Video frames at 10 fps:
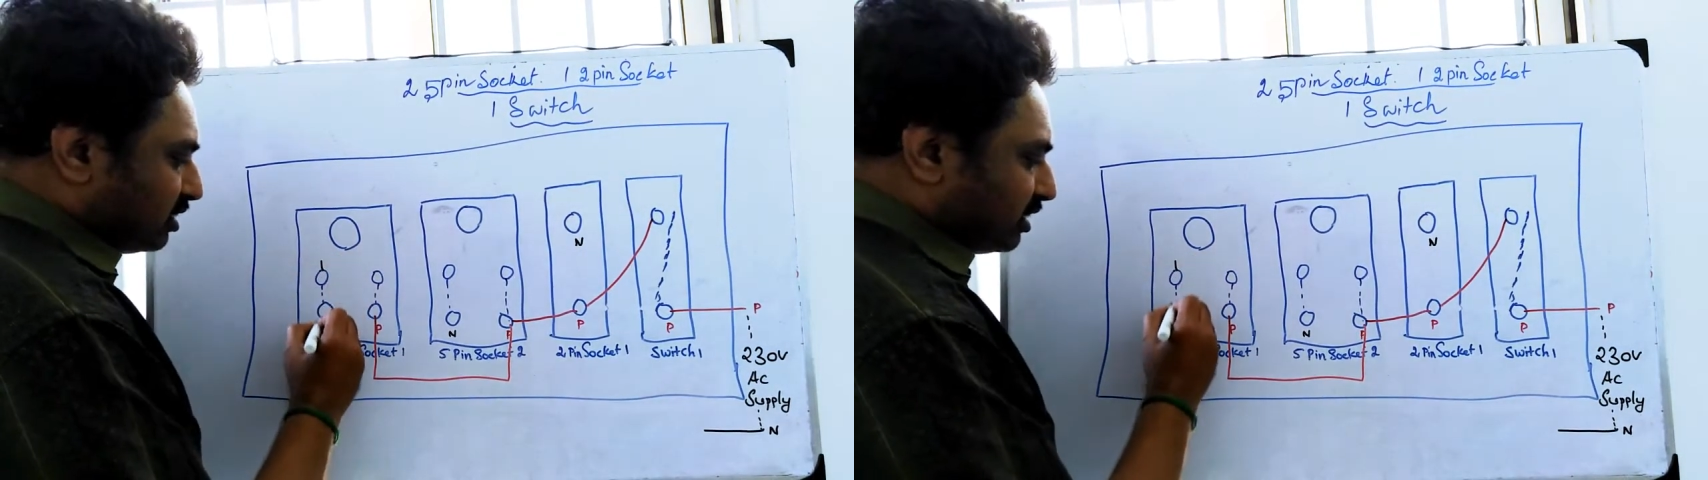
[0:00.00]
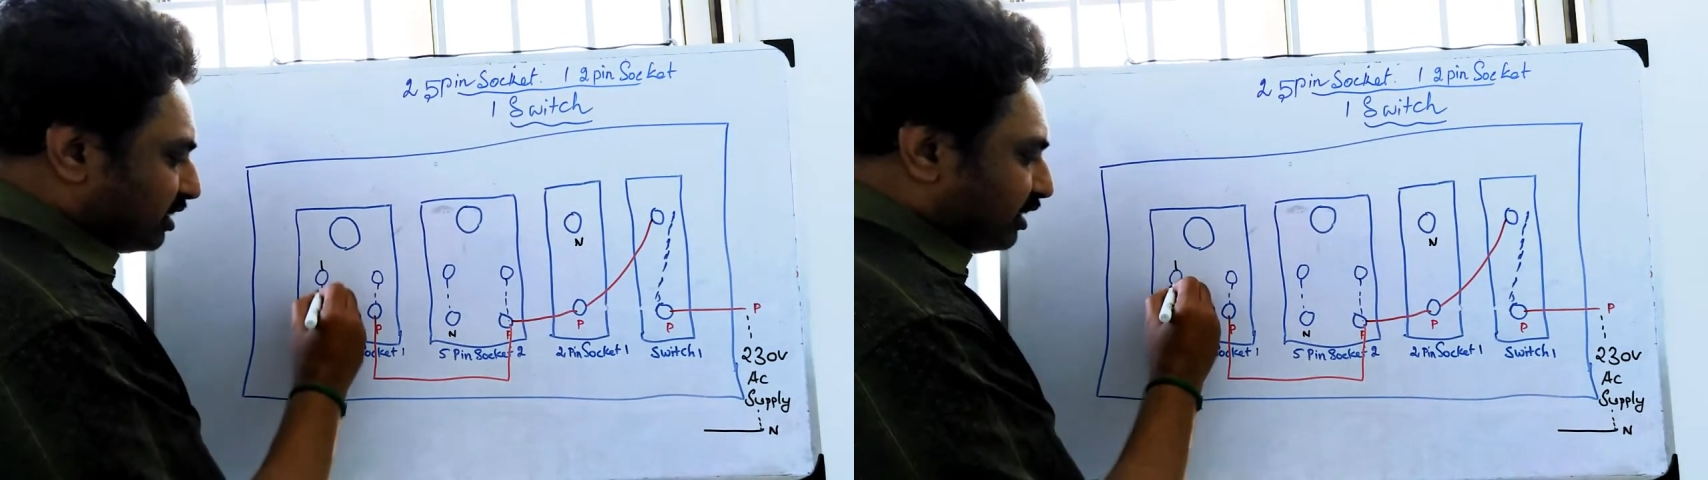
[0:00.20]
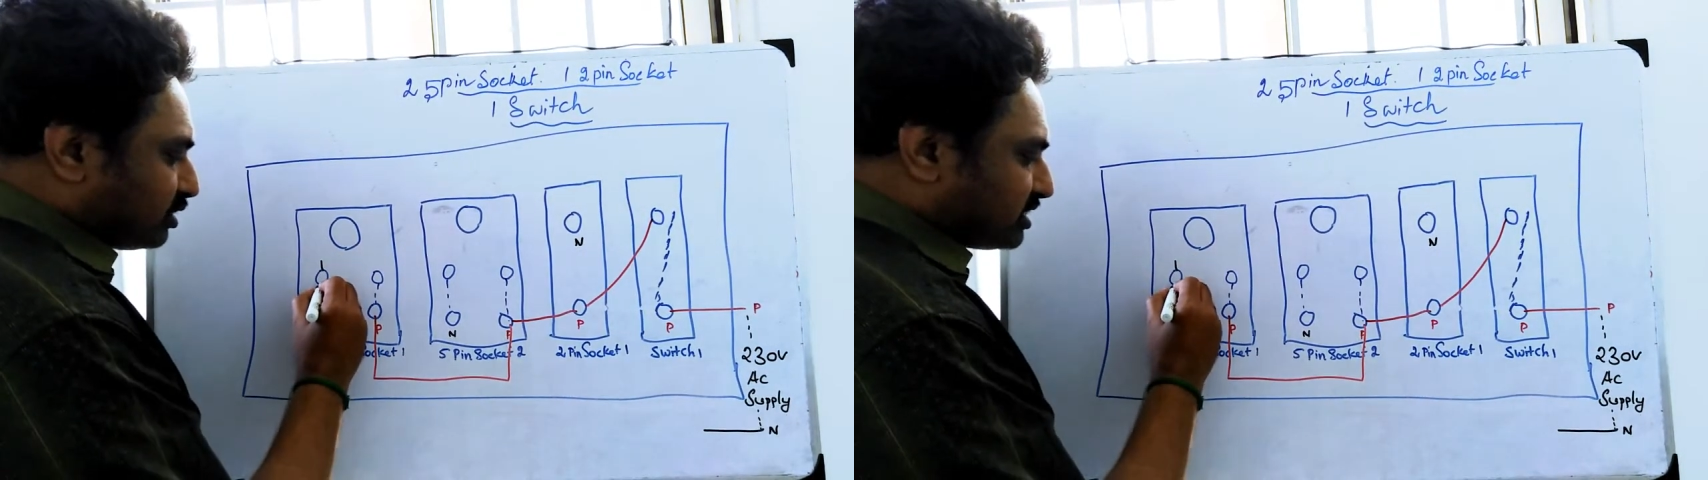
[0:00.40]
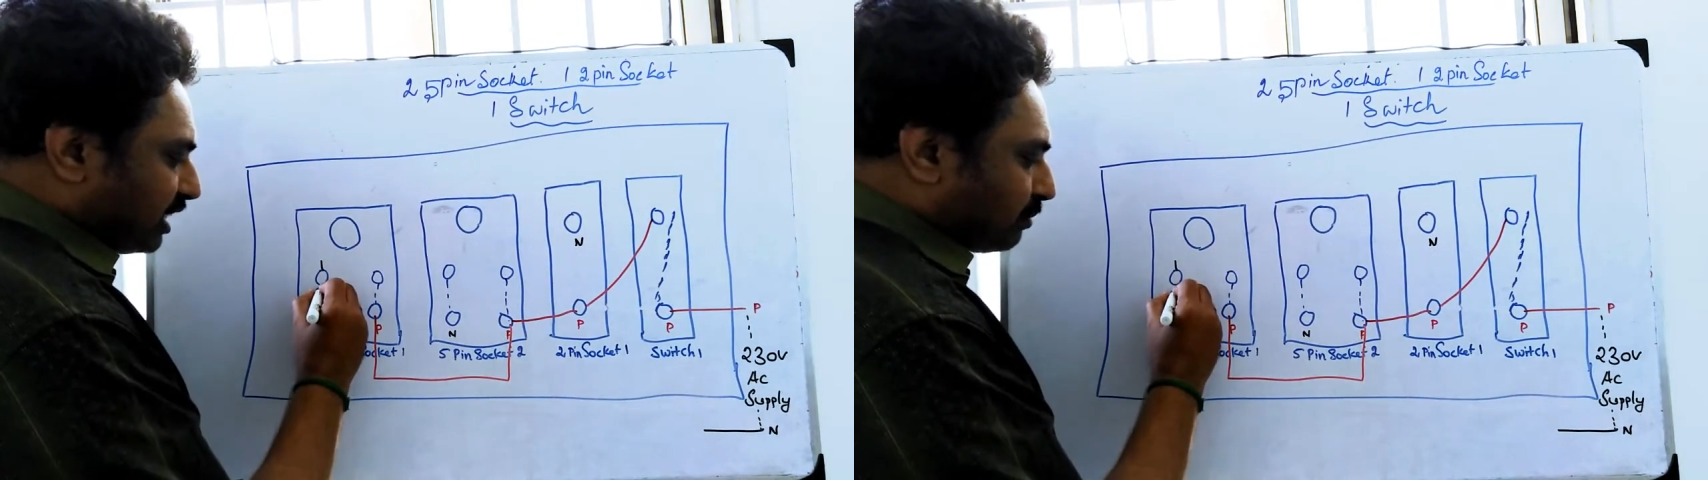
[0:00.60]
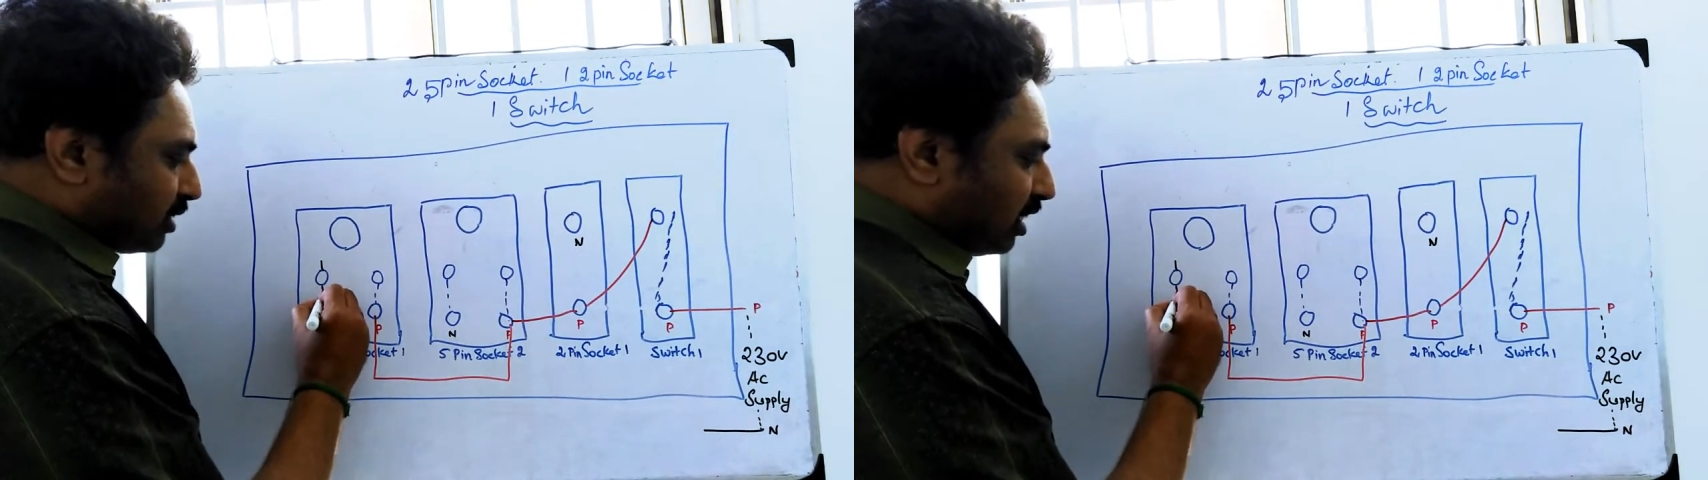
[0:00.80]
இது ரெண்டும்
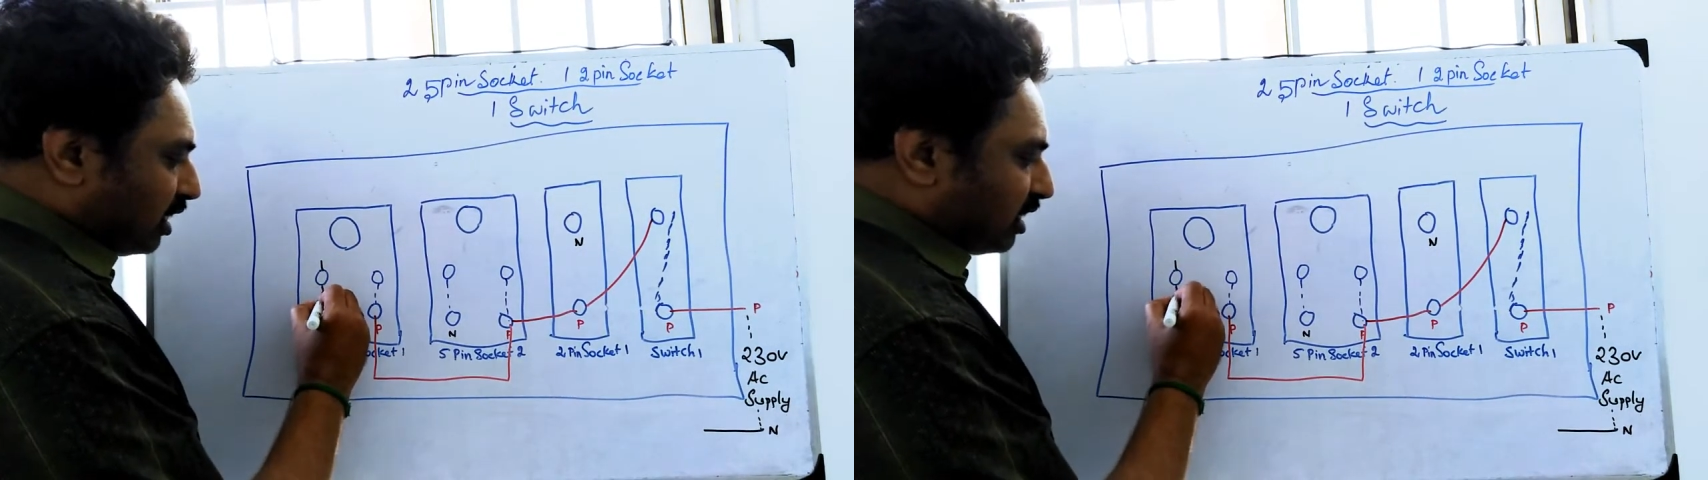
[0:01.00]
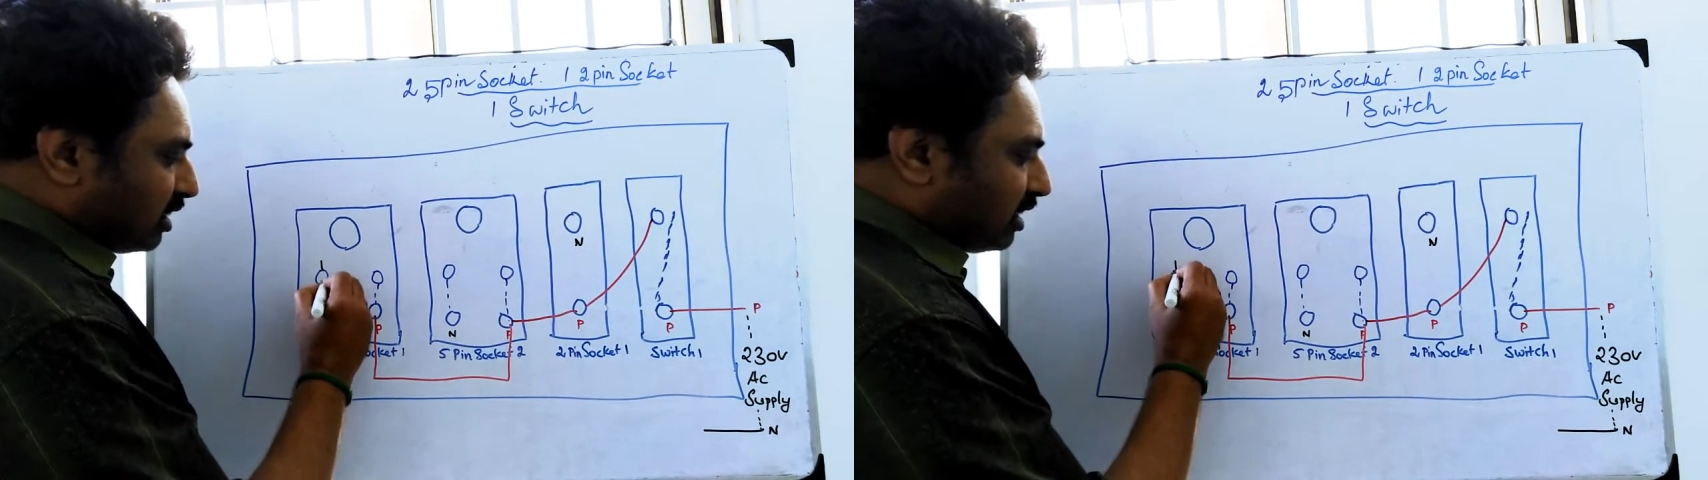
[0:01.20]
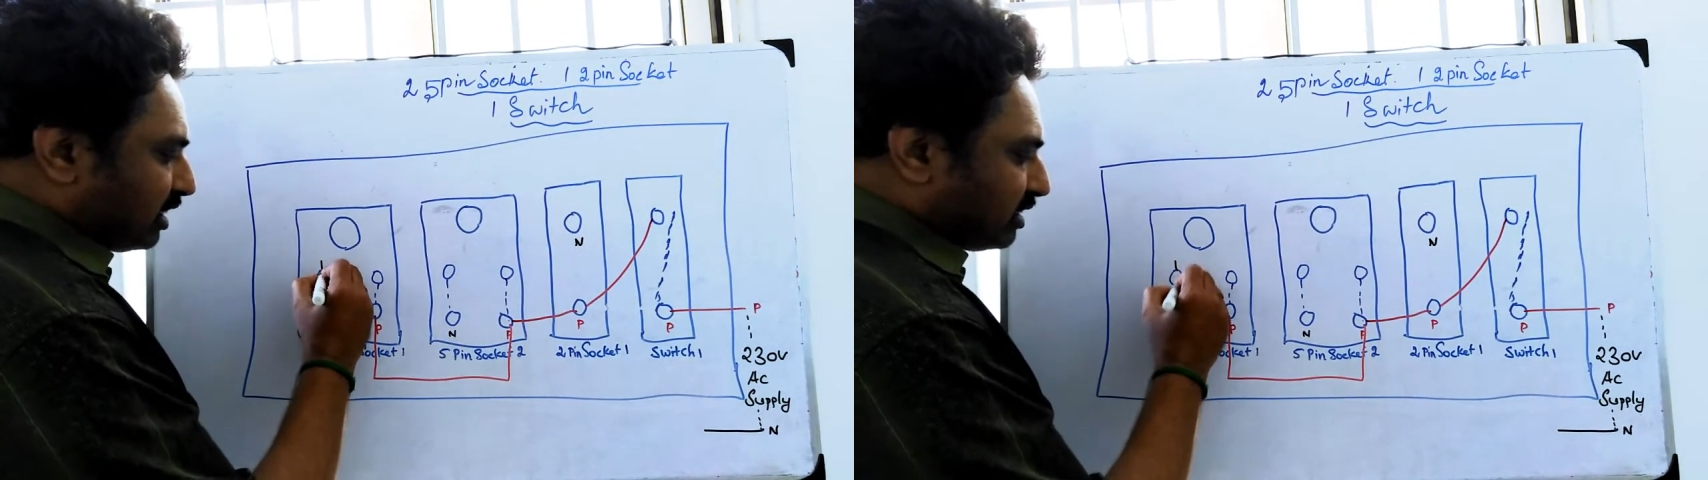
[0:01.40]
சேம் தான் அதனால்